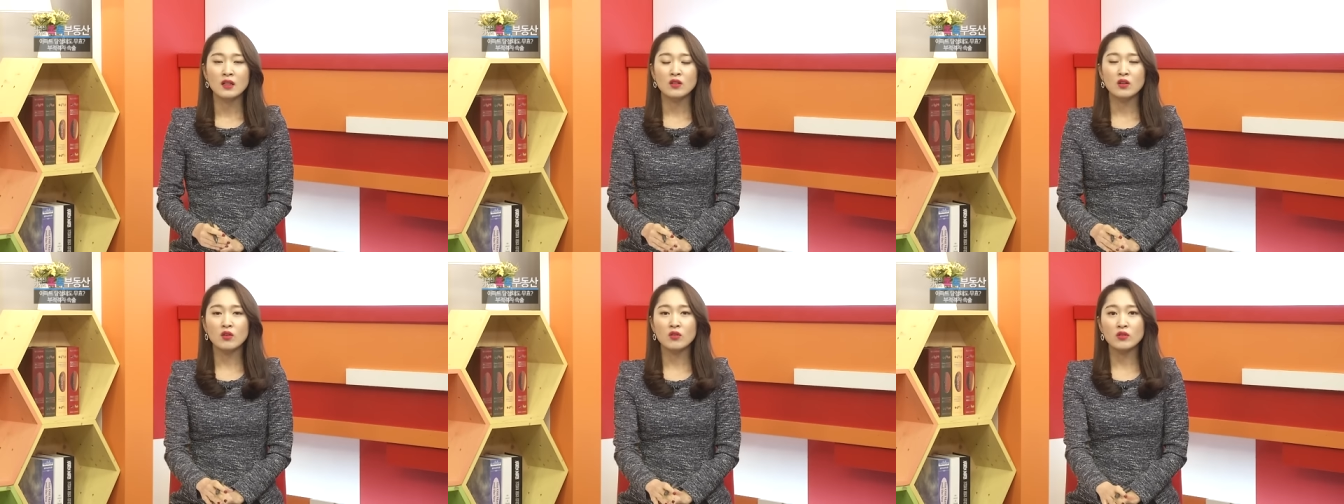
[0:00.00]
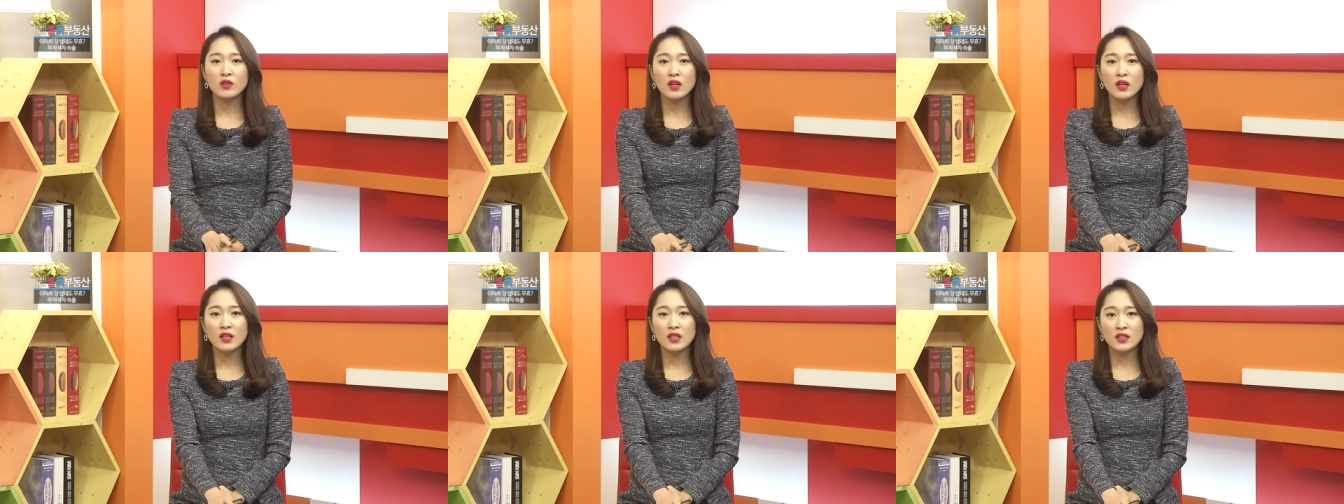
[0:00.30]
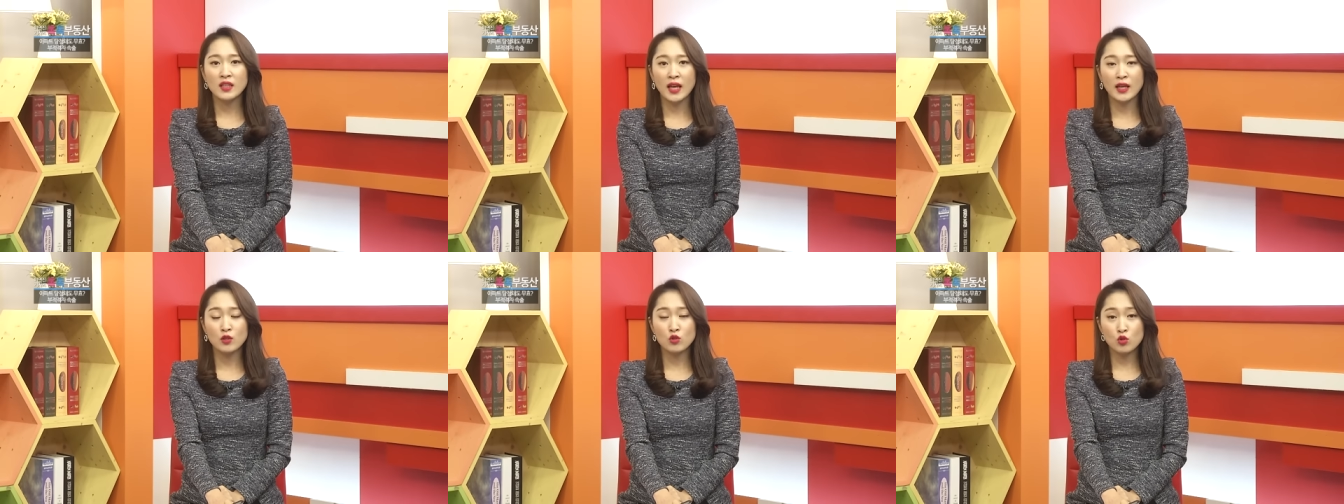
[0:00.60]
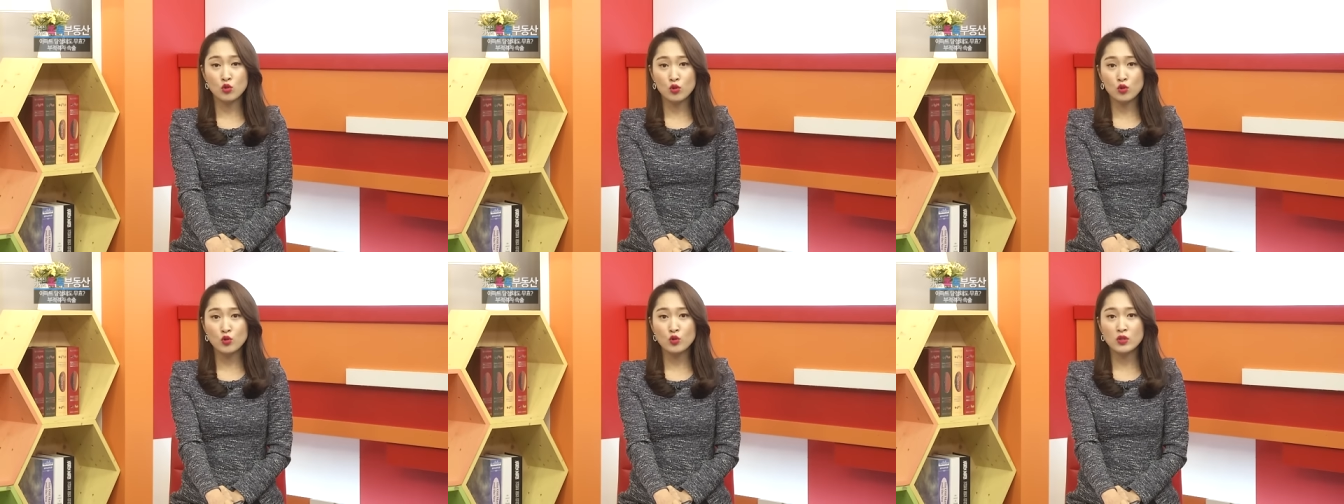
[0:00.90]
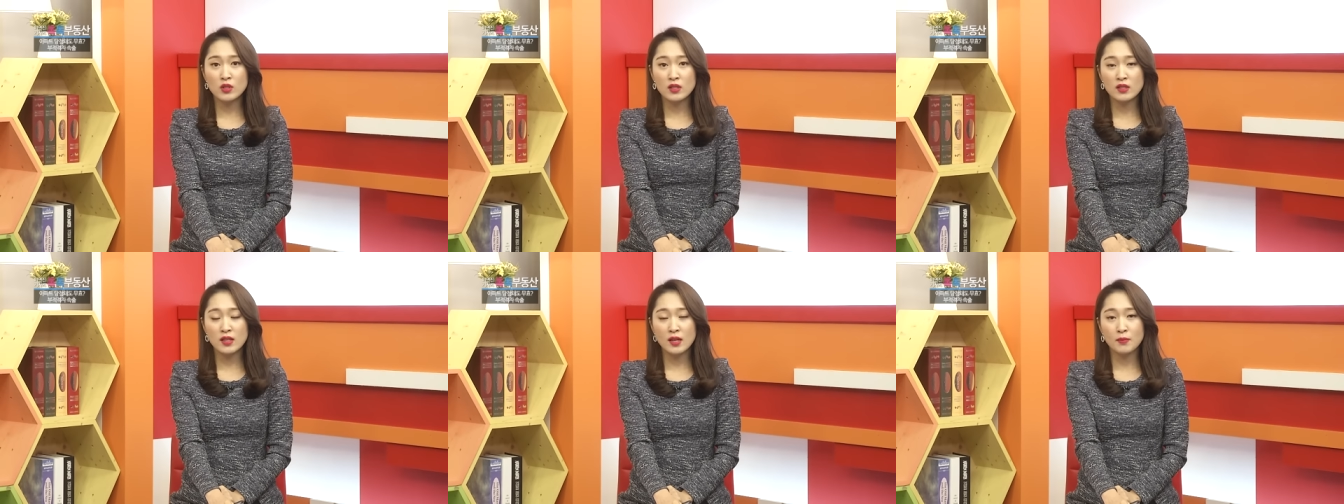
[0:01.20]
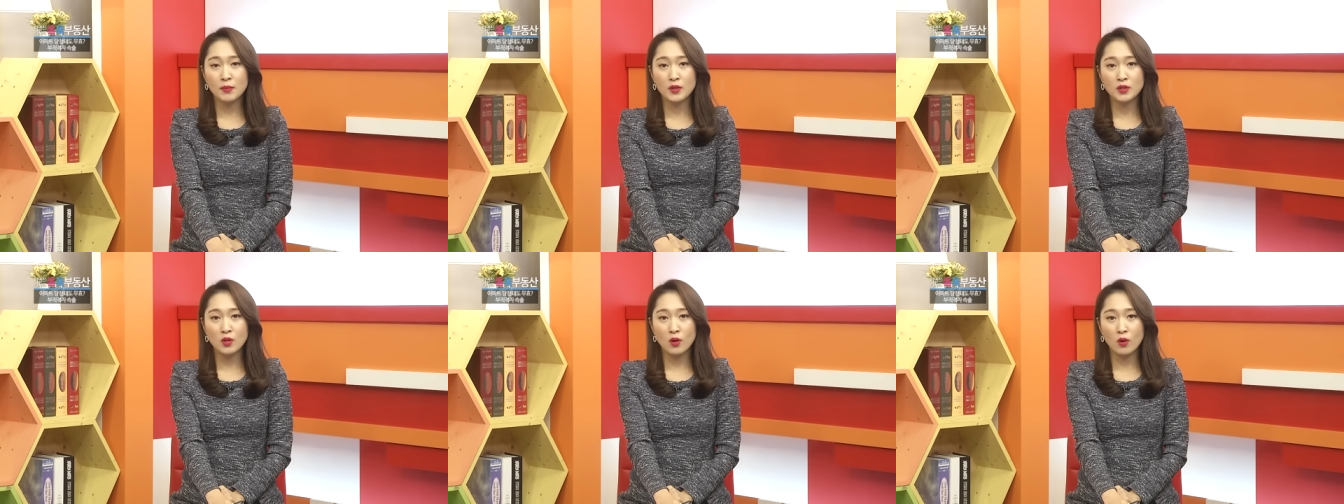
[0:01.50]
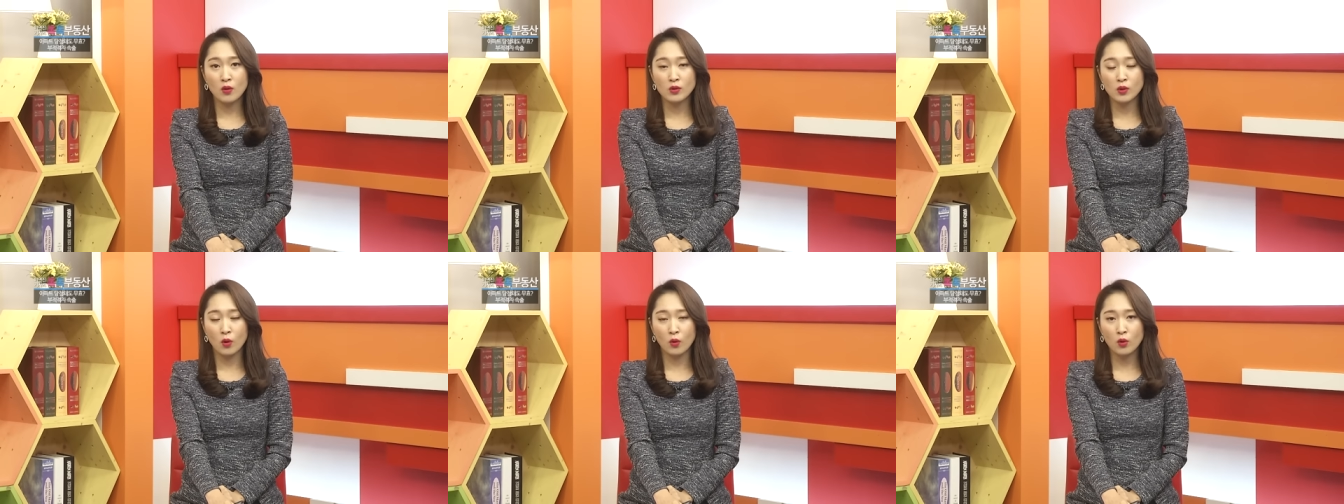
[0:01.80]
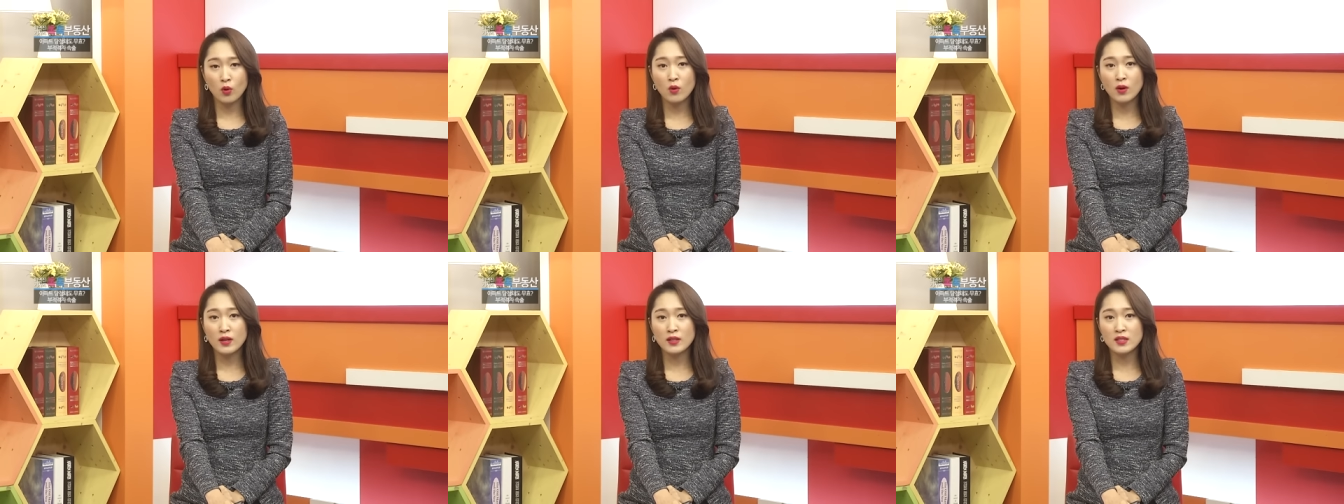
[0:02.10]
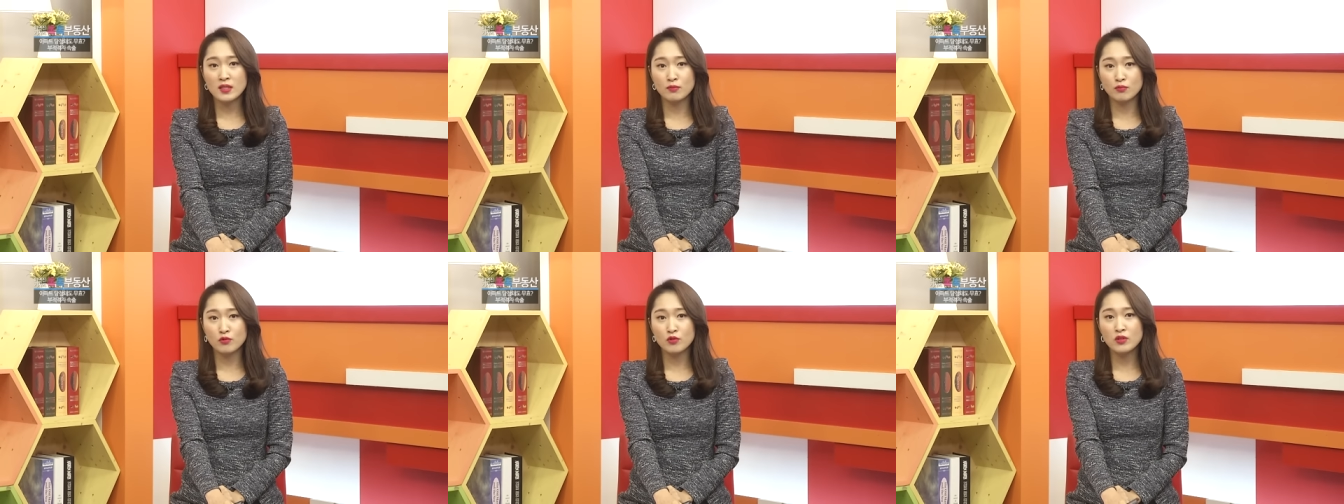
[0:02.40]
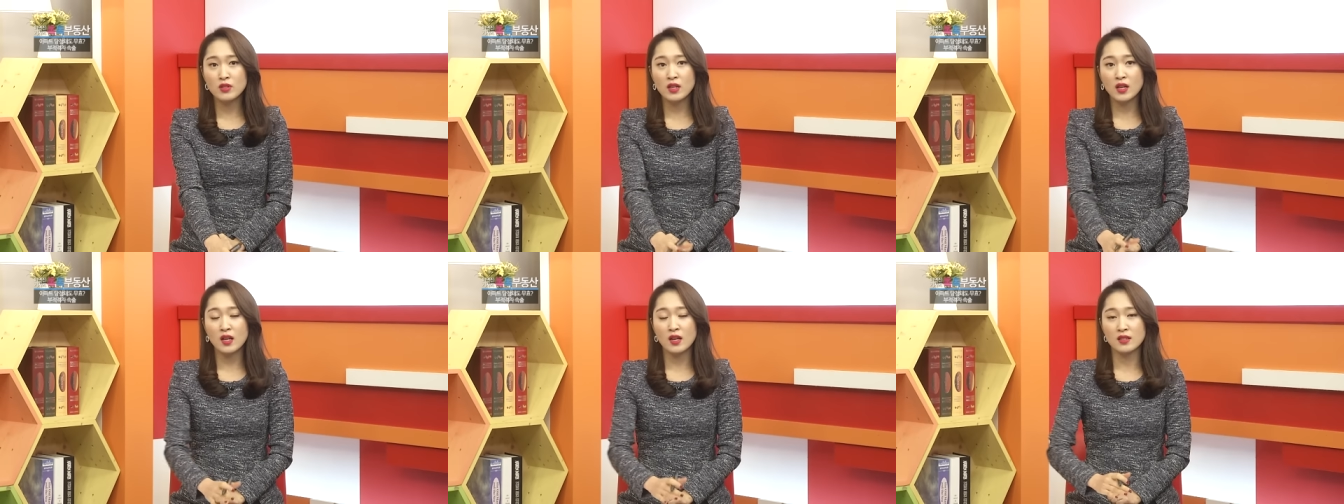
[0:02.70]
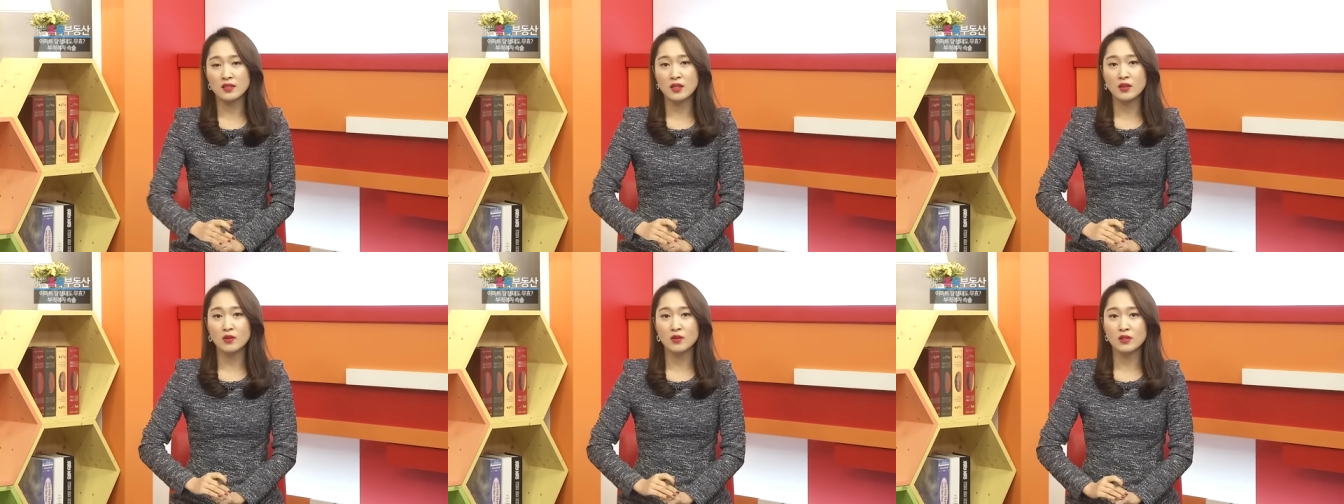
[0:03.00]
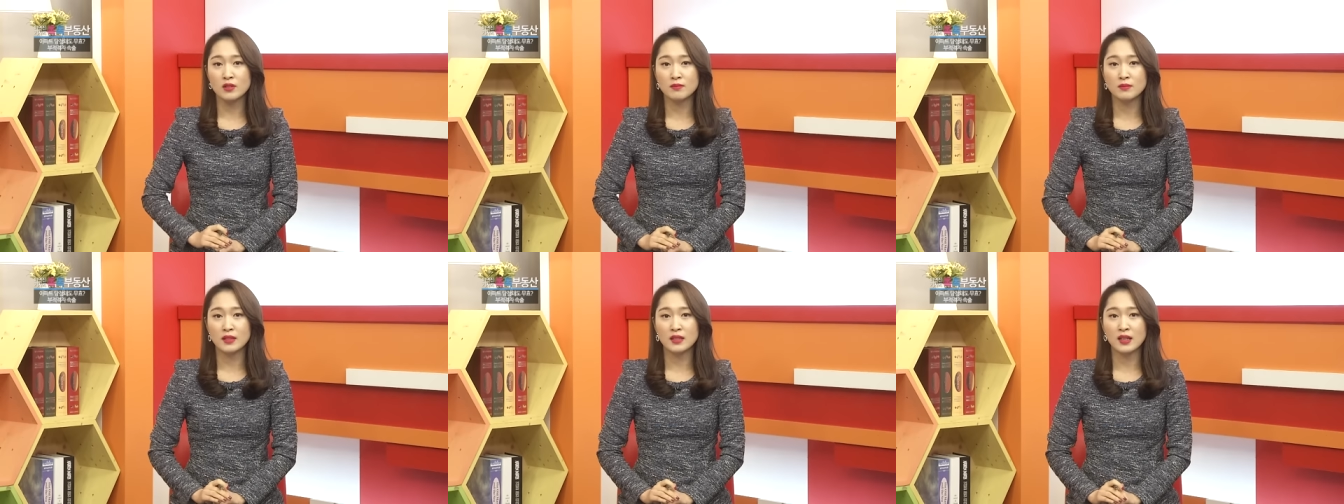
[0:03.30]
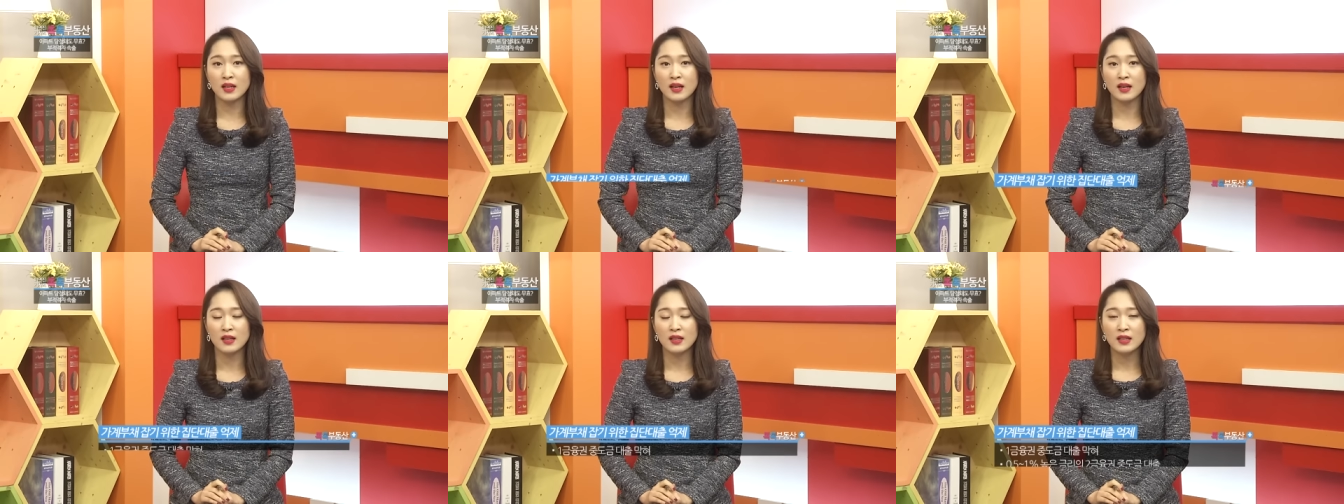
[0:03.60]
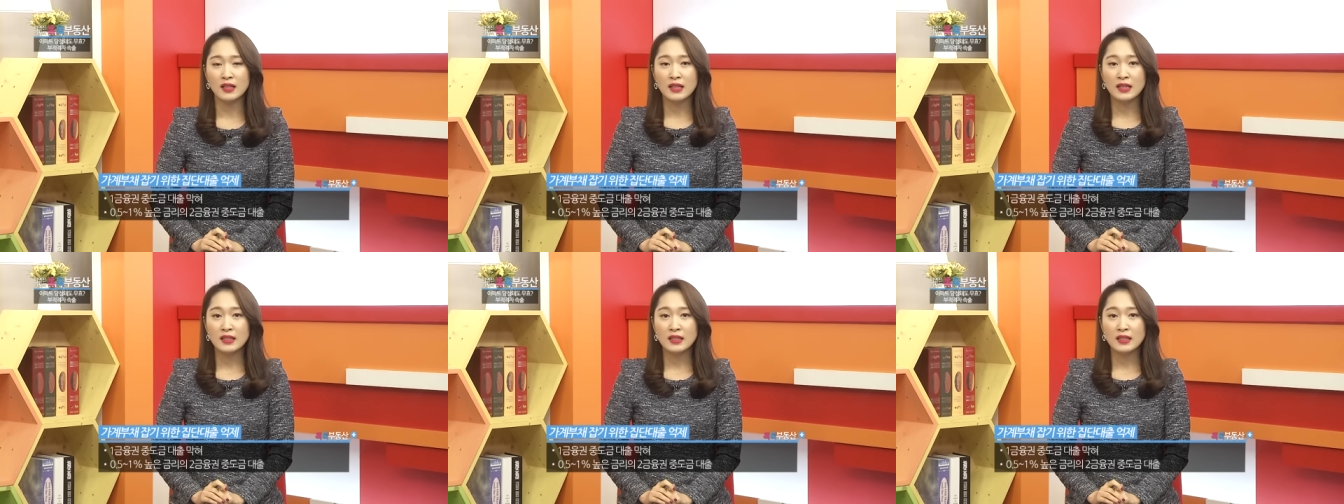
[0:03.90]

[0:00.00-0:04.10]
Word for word: 그런데 이 대출 규제를 하면서 여러 가지 문제가 생겼습니다.